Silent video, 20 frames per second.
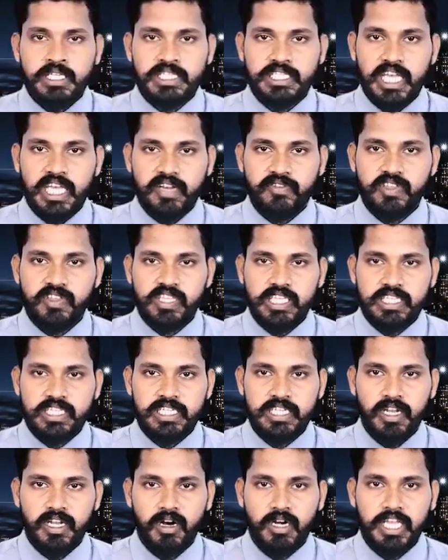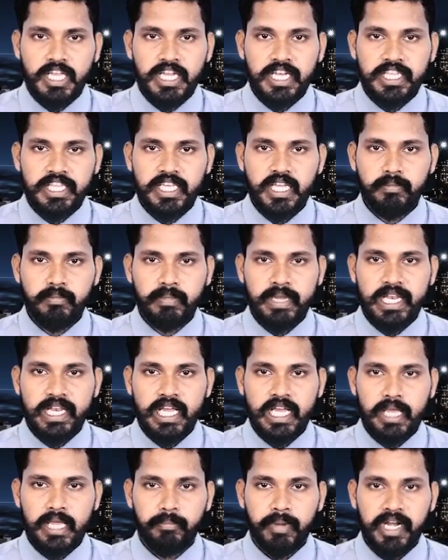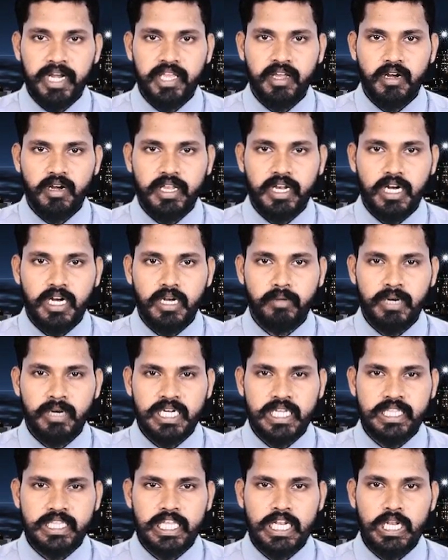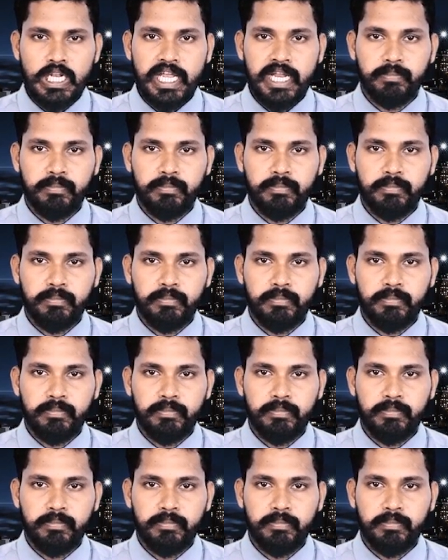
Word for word: சர்வதேச நாணய நிதியம் இலங்கை பணியாளர்கள் மட்டத்தில்